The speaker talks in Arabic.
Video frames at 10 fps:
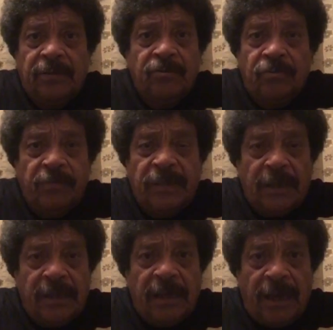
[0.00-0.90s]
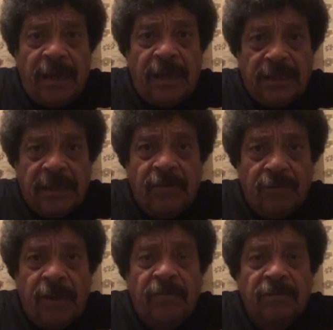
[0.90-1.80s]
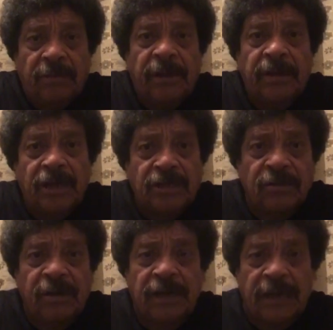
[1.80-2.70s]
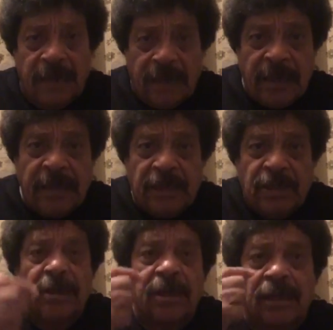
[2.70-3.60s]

سمي النادي الاهلي عشان هو يعتبر الناشونال النيشن